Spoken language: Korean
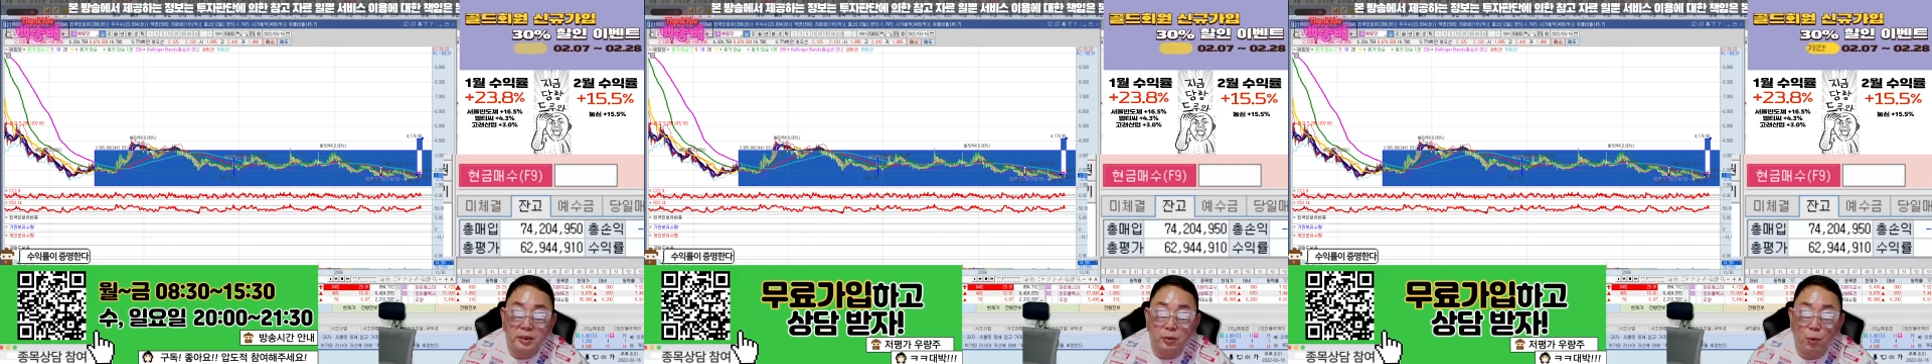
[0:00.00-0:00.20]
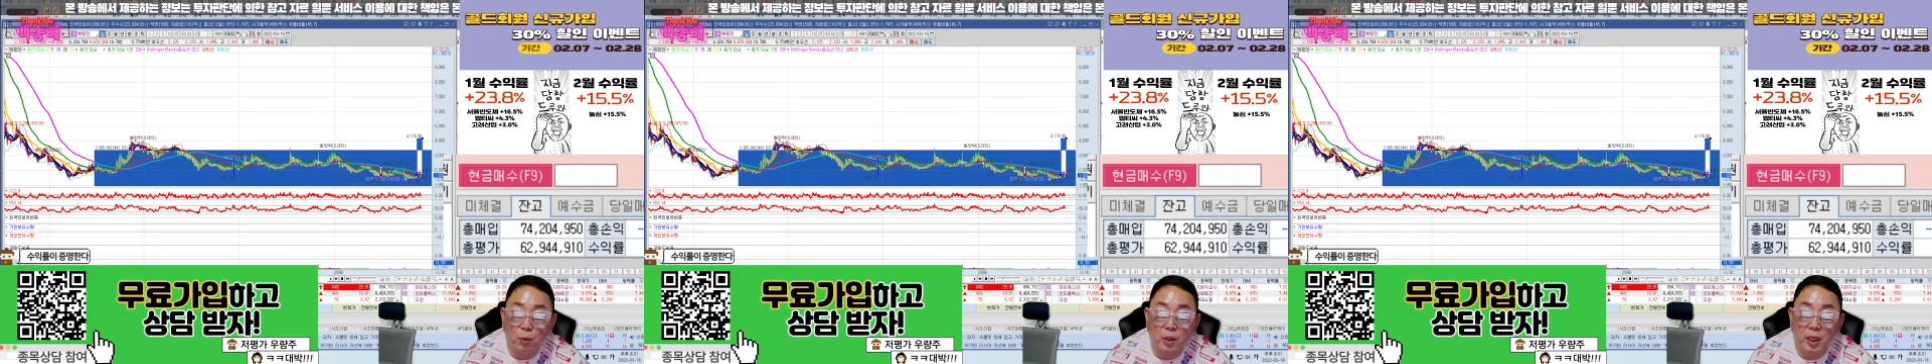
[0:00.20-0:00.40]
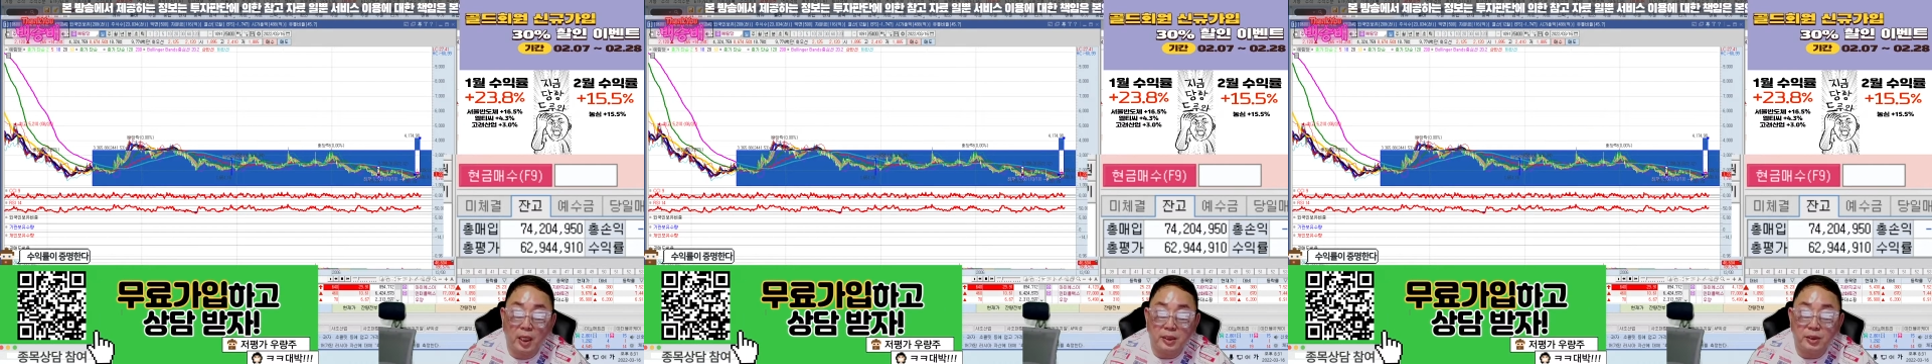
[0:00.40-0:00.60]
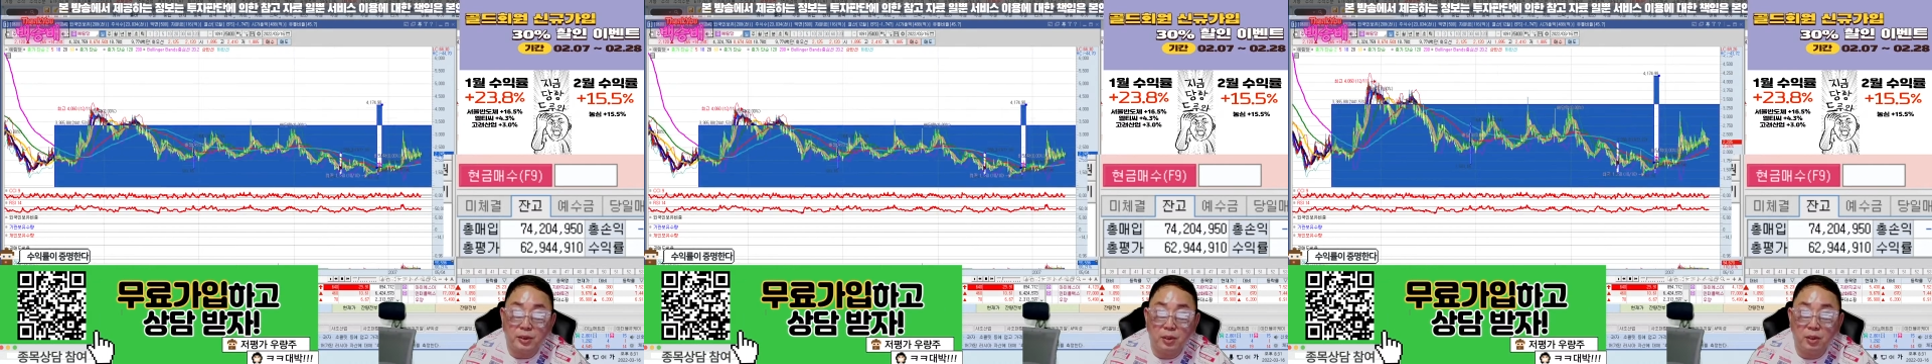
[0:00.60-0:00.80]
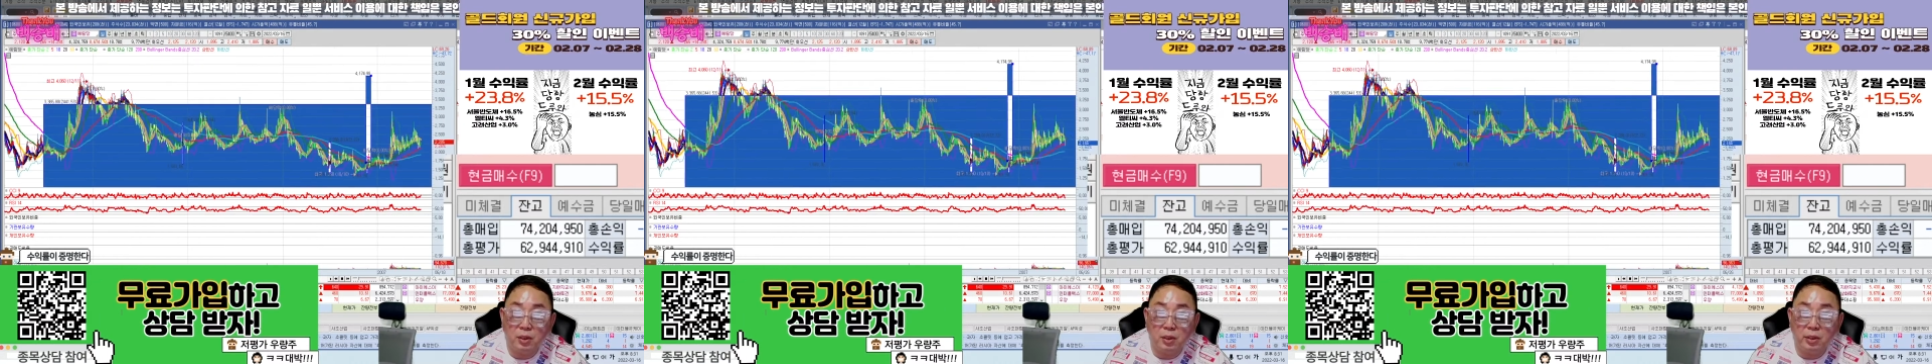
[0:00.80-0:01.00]

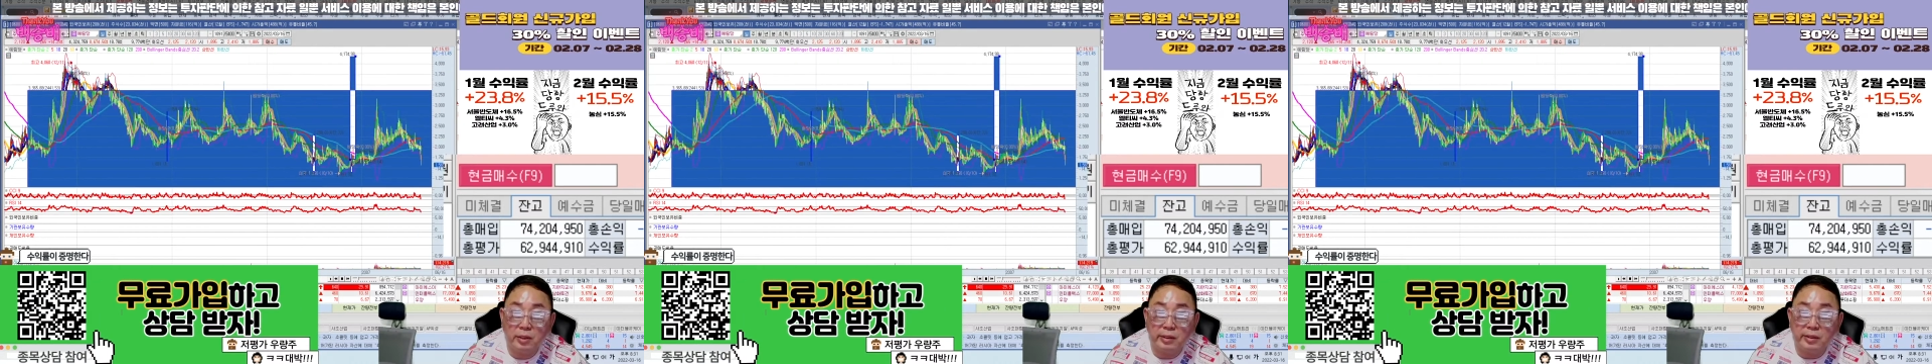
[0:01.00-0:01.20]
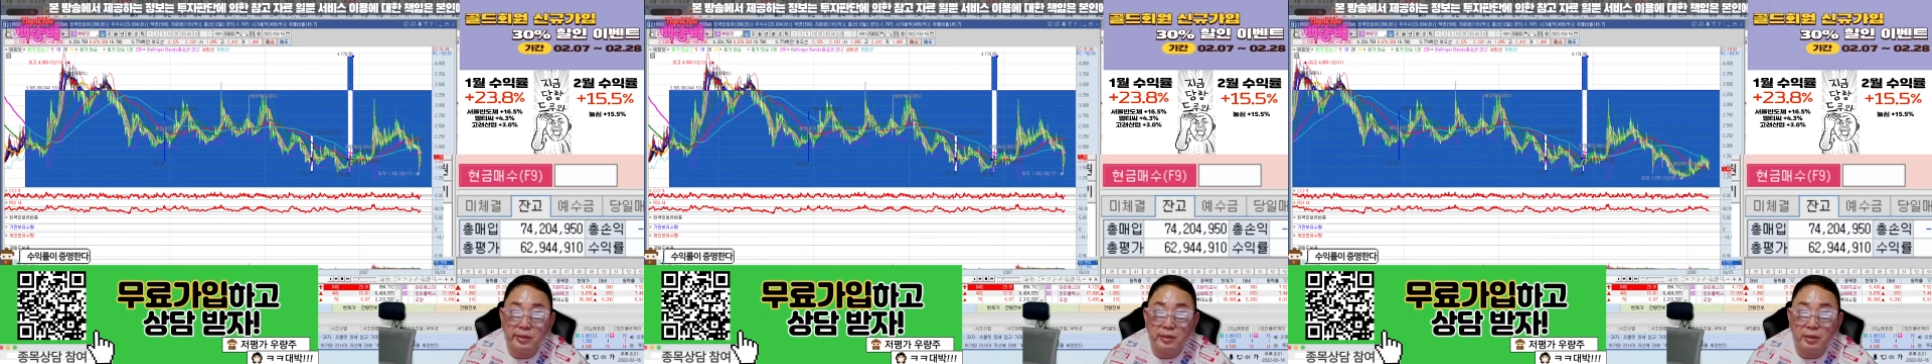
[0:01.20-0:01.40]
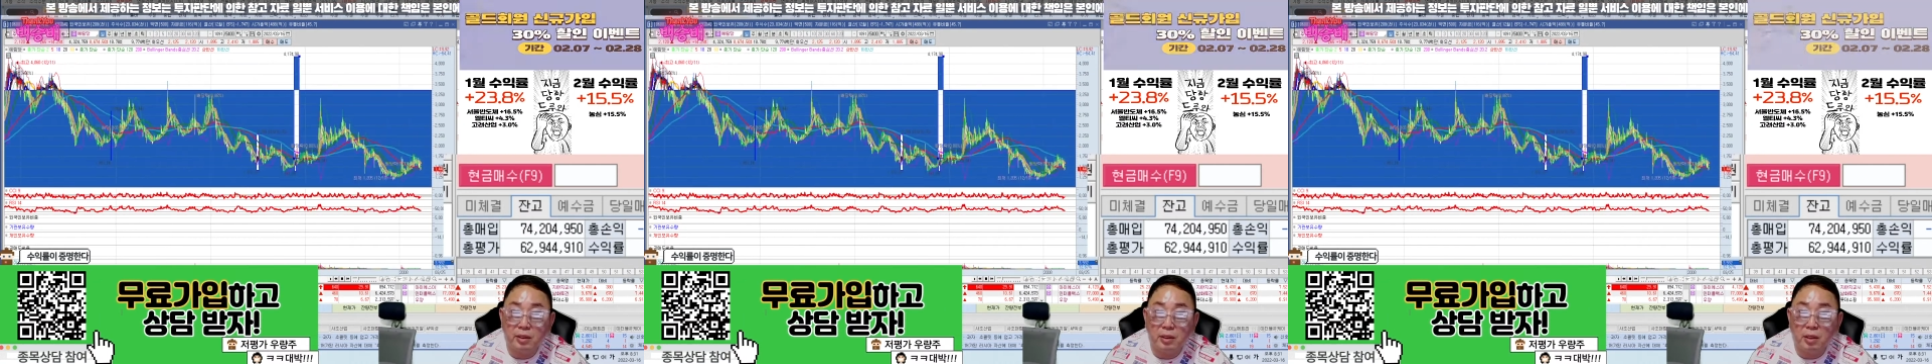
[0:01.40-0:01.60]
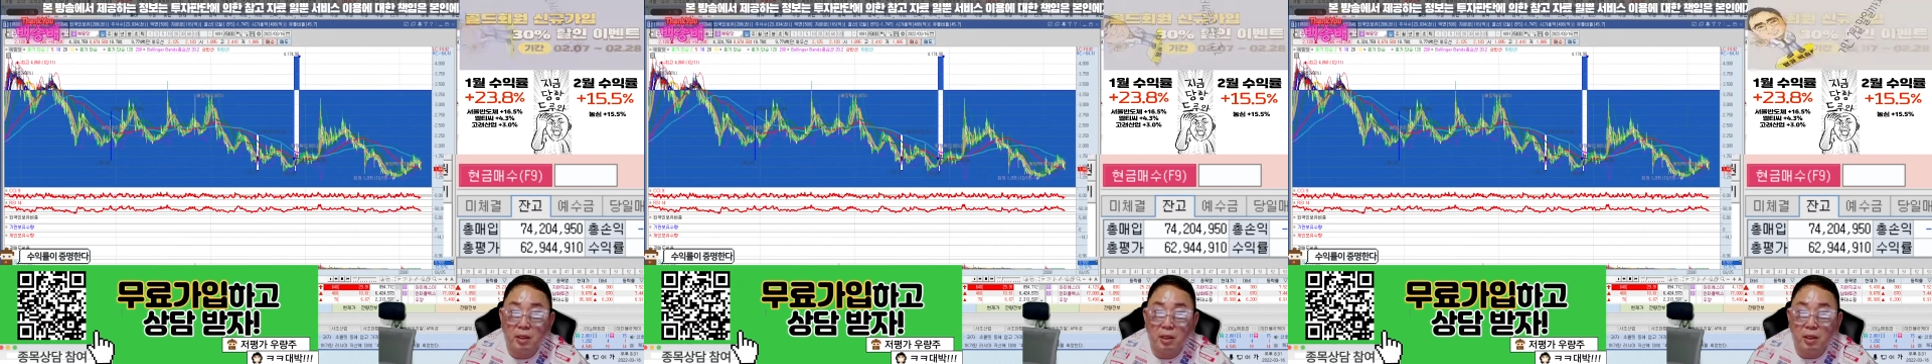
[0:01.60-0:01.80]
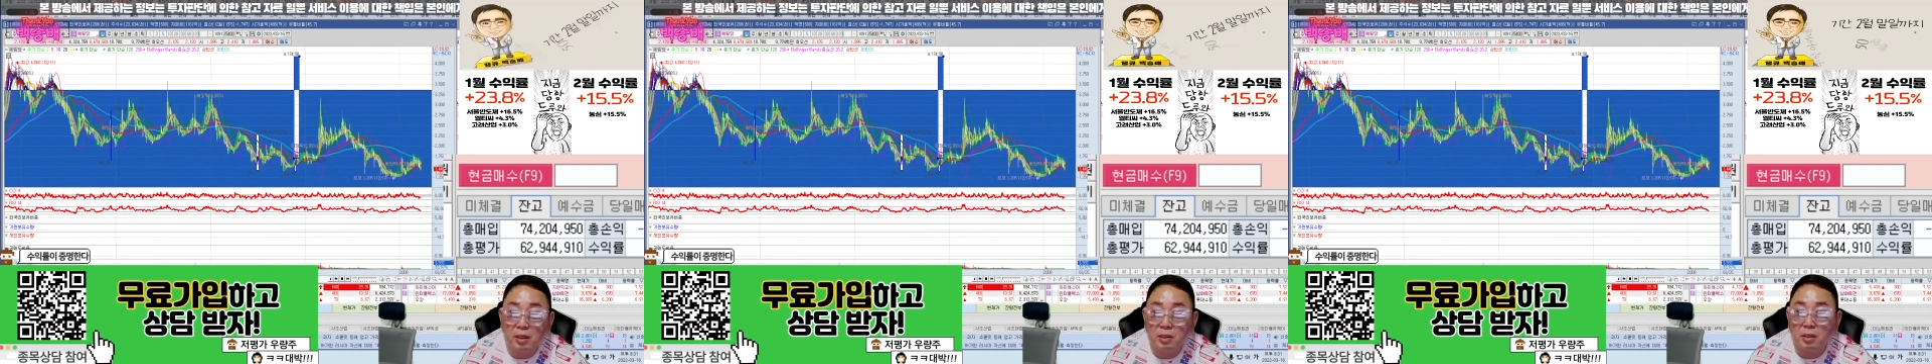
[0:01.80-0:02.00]
올라갔죠. 그죠?
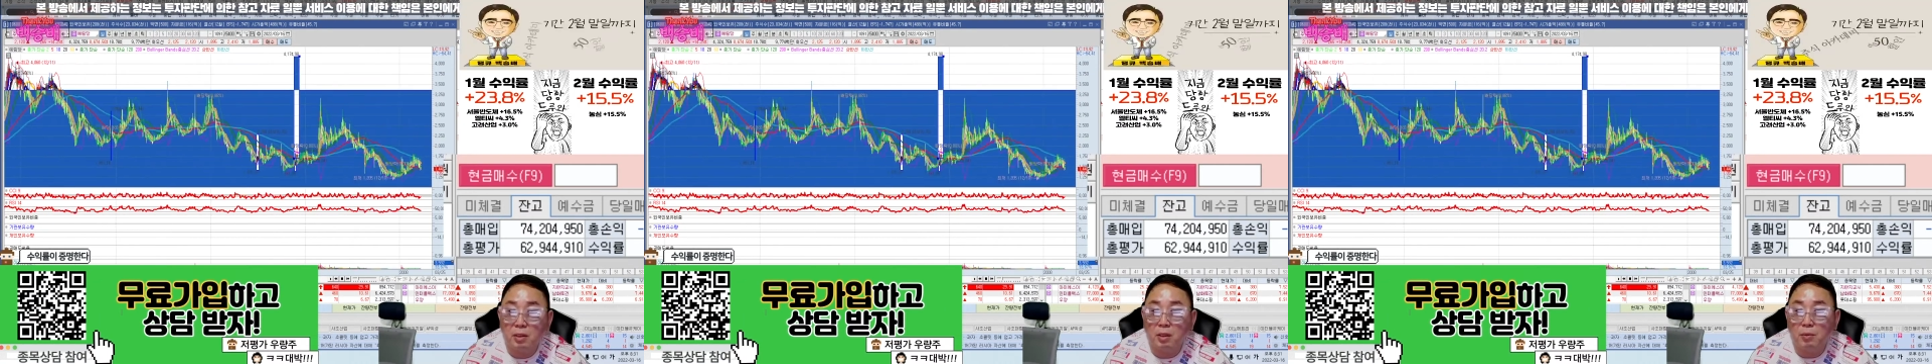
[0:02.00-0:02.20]
그거는